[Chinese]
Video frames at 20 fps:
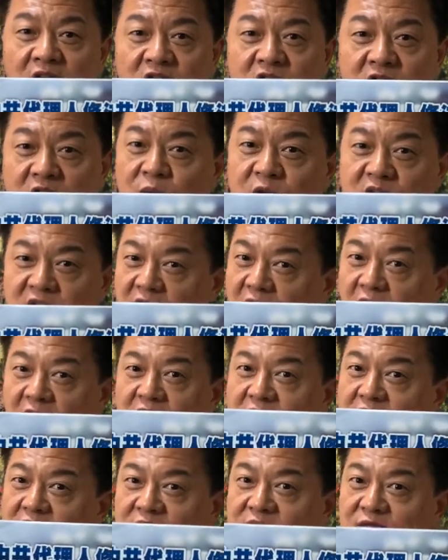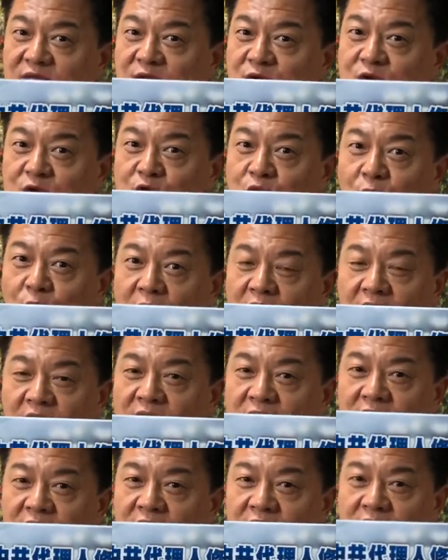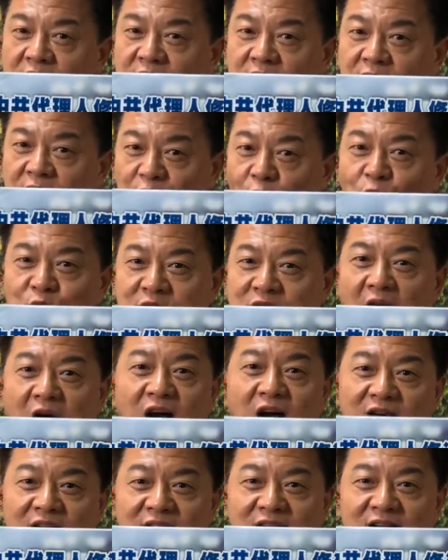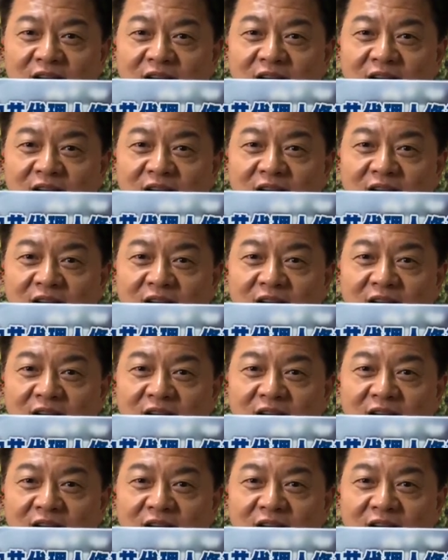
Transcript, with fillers: 记不记得所谓的东厂，